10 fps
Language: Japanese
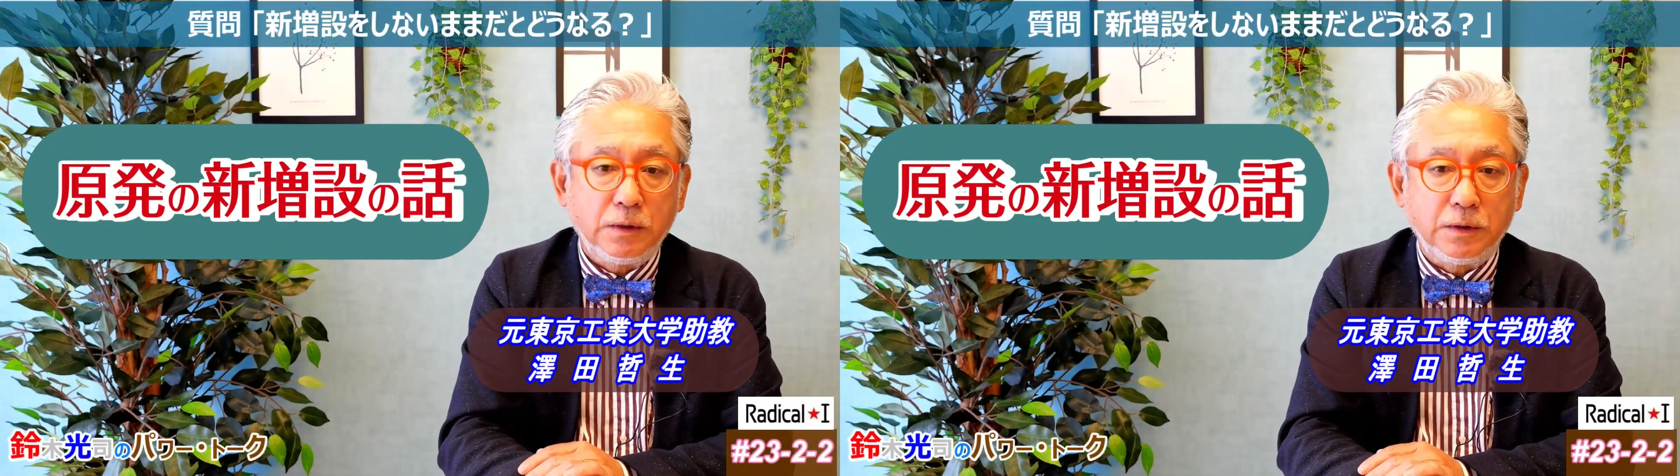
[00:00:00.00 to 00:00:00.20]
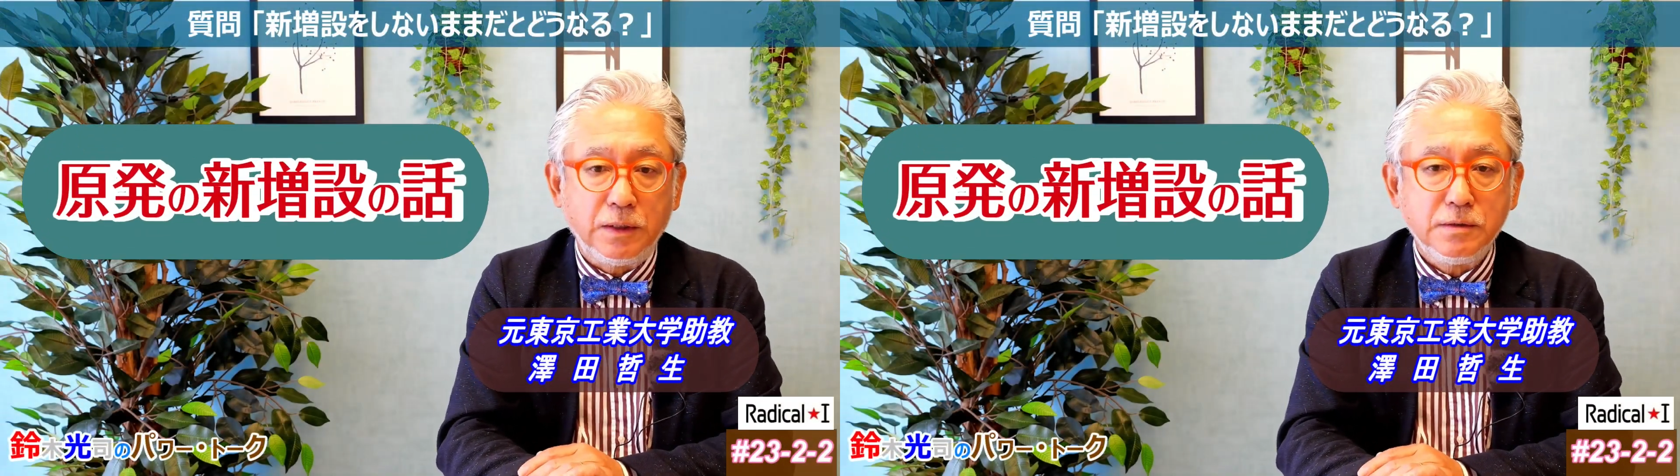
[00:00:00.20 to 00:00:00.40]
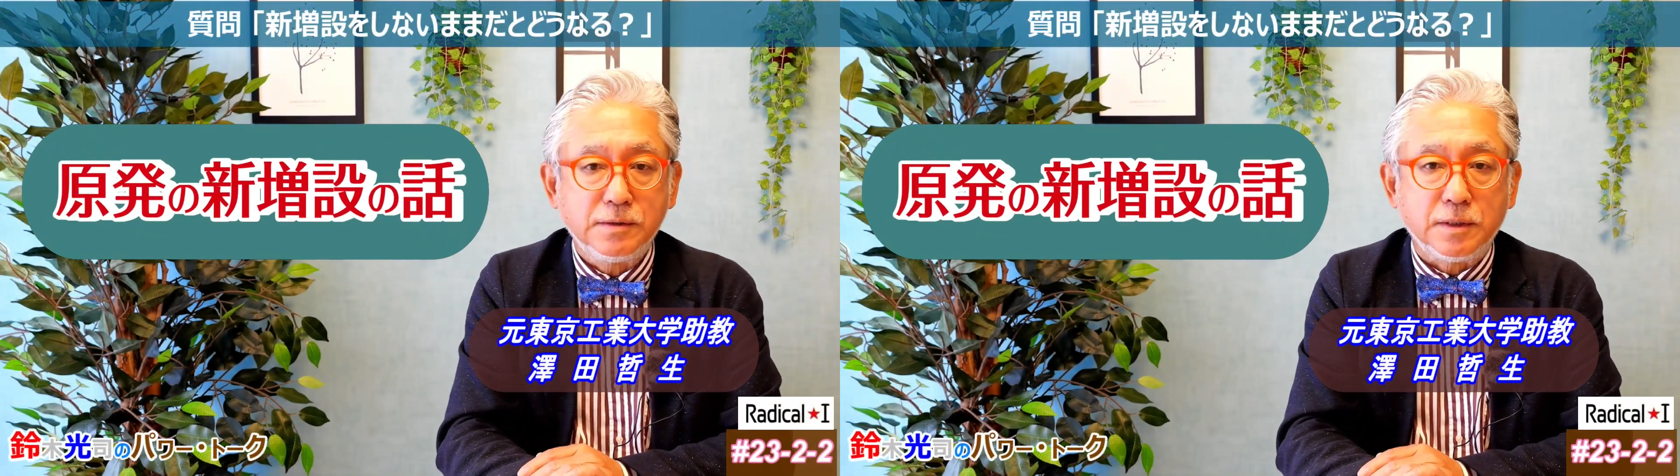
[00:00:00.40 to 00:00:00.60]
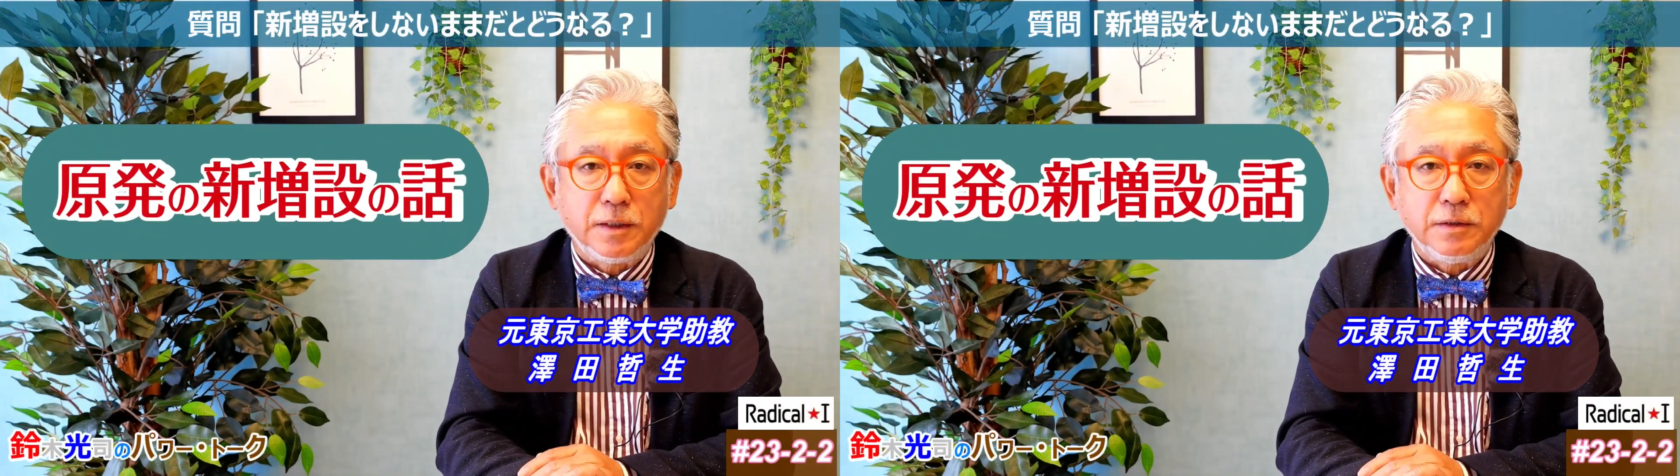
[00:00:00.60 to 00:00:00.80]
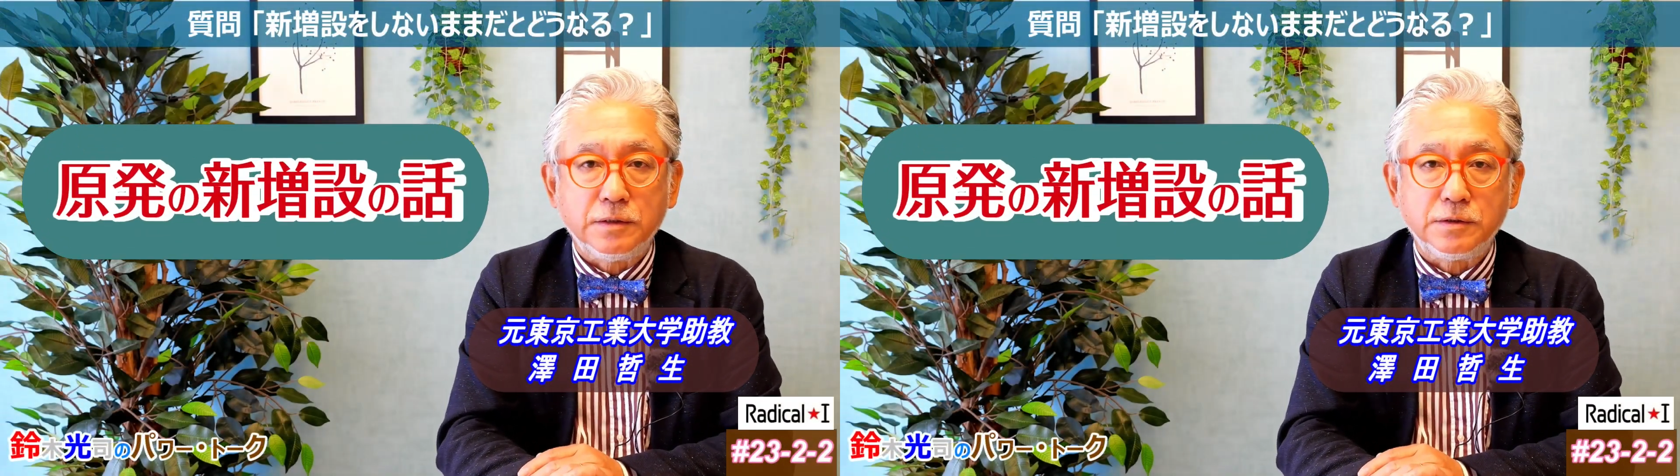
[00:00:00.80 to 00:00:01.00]
現
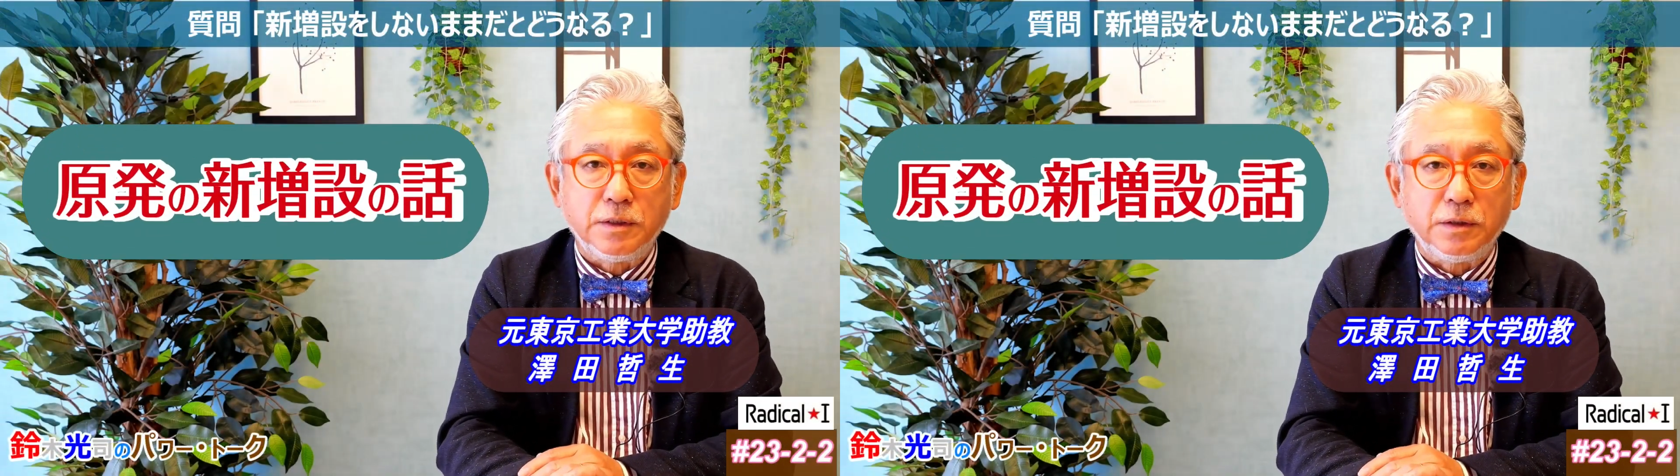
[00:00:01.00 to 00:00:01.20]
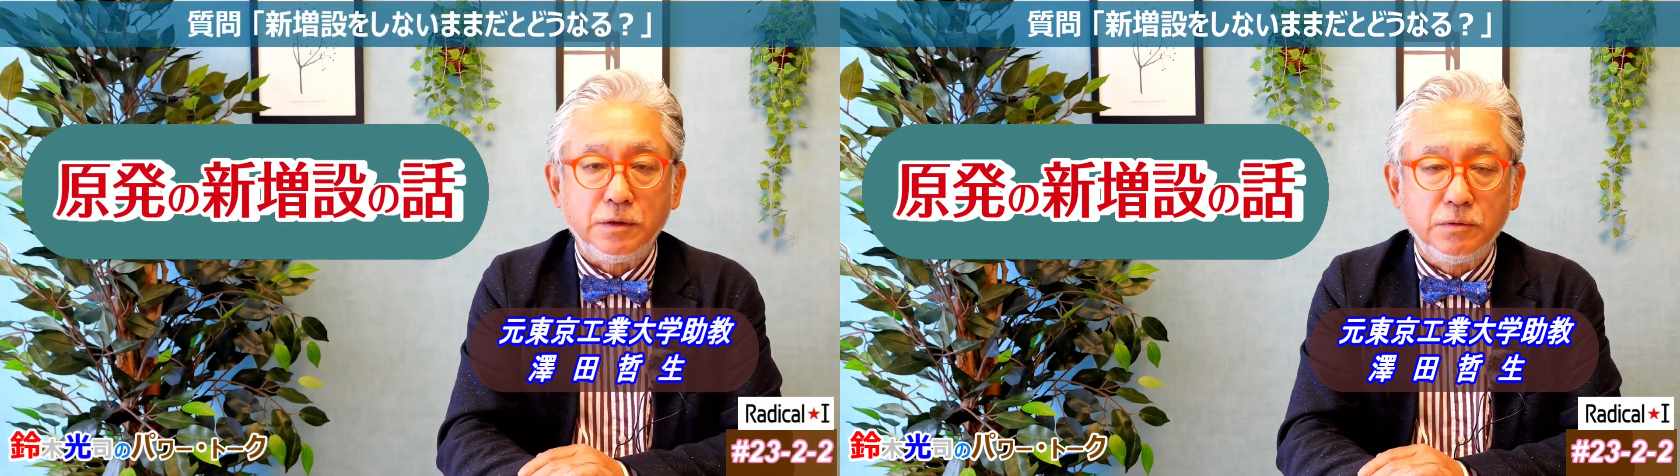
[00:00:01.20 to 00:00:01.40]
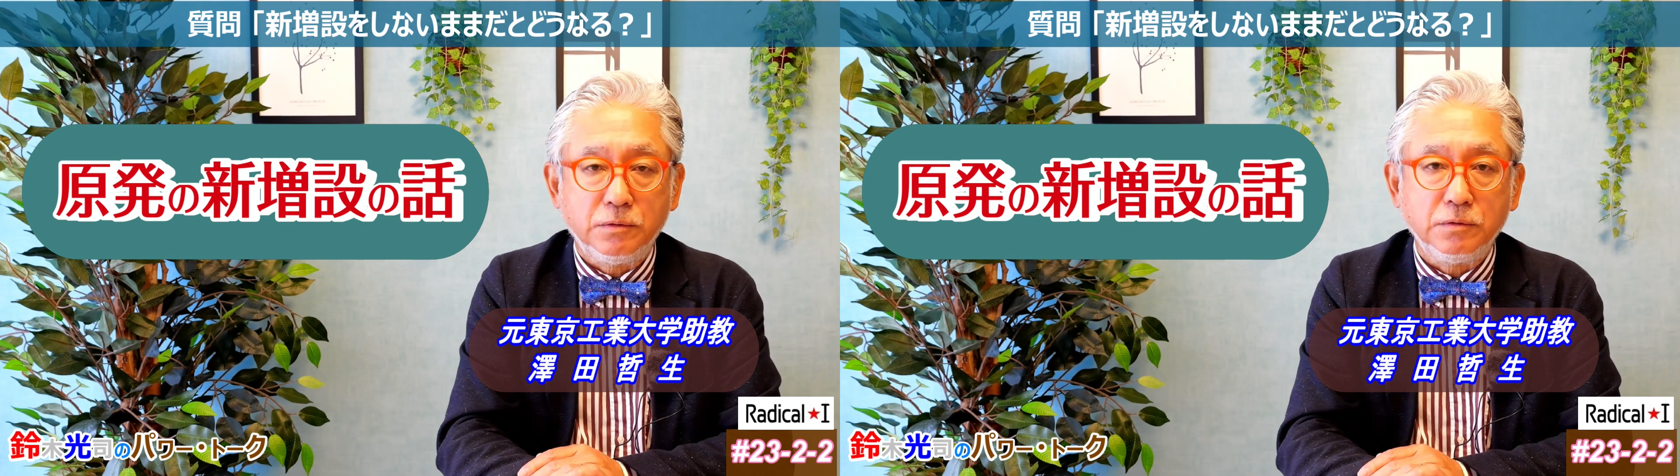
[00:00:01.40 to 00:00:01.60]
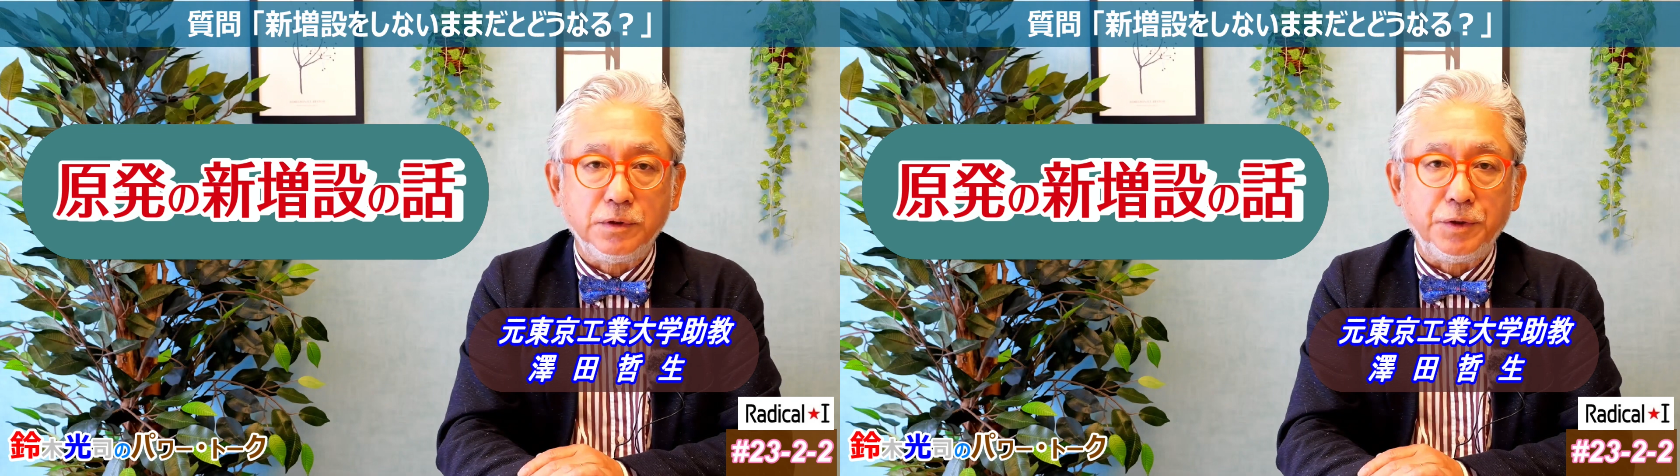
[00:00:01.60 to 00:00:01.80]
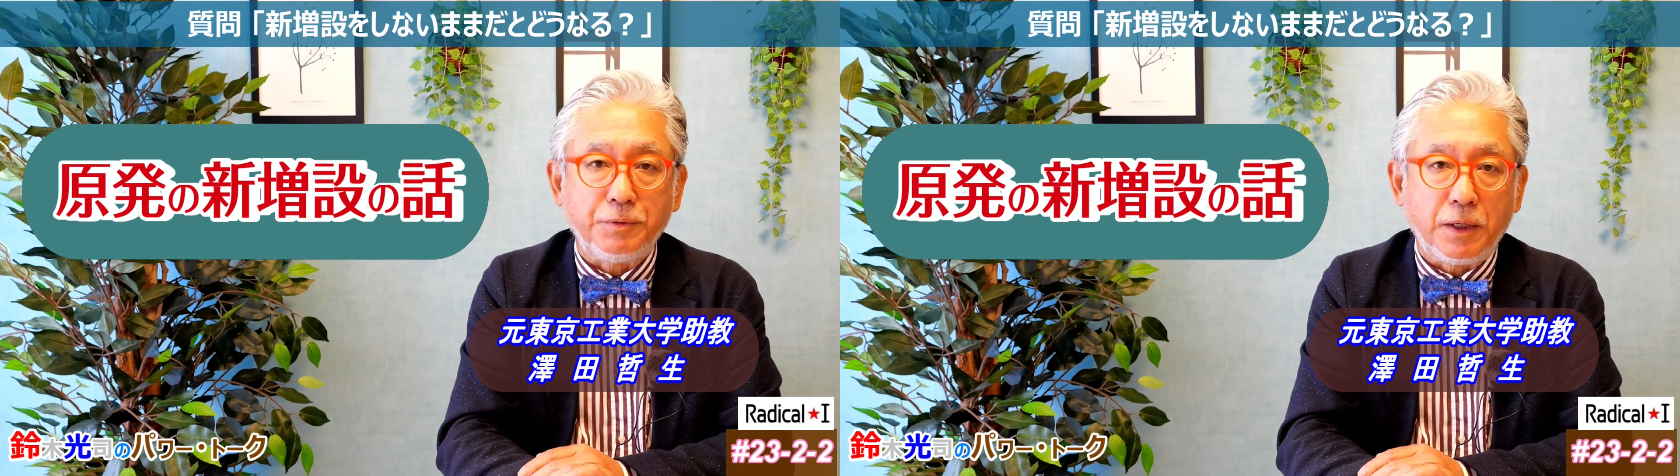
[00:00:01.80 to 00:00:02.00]
在ですね日本
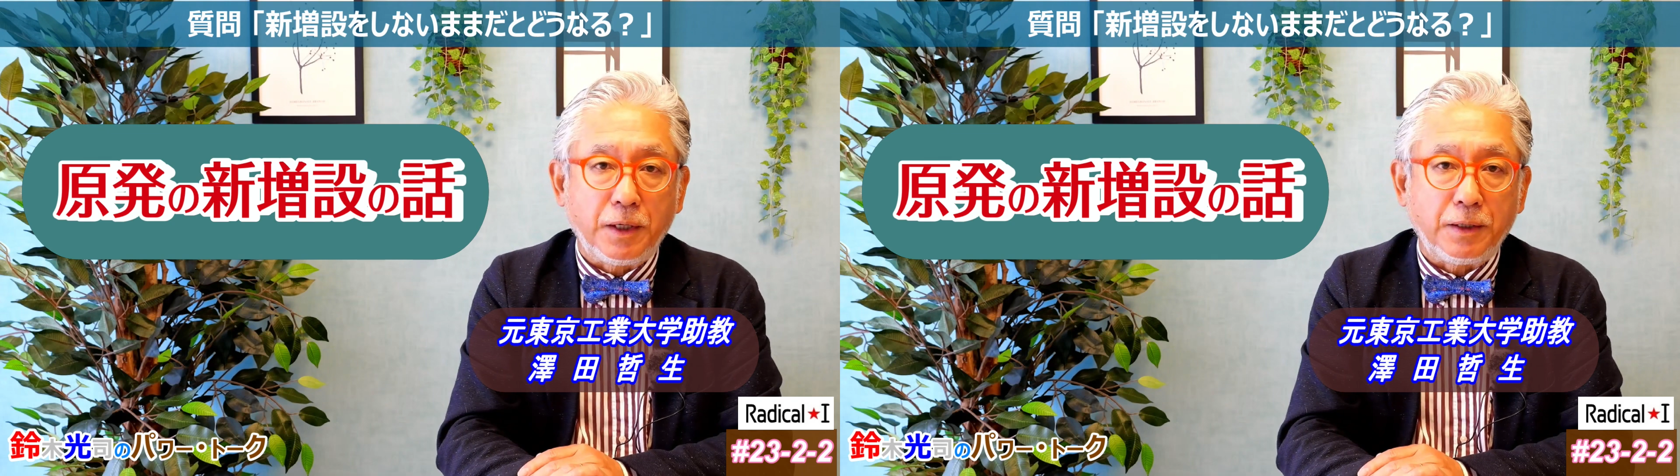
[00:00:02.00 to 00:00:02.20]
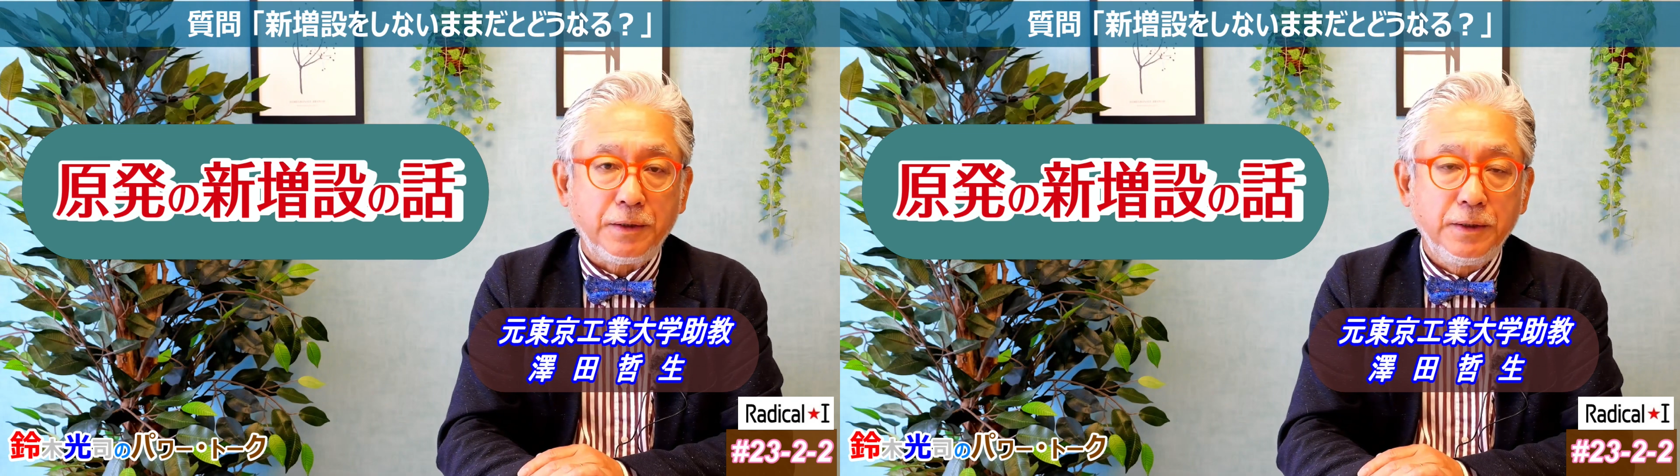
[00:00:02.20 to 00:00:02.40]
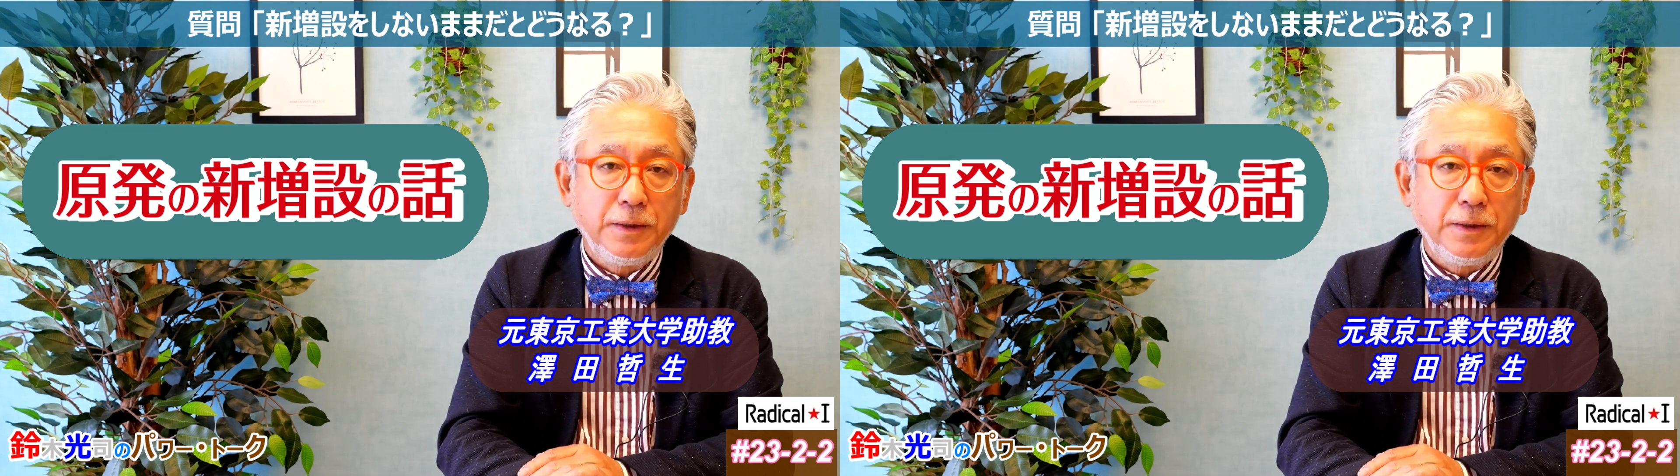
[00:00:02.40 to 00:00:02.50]
では、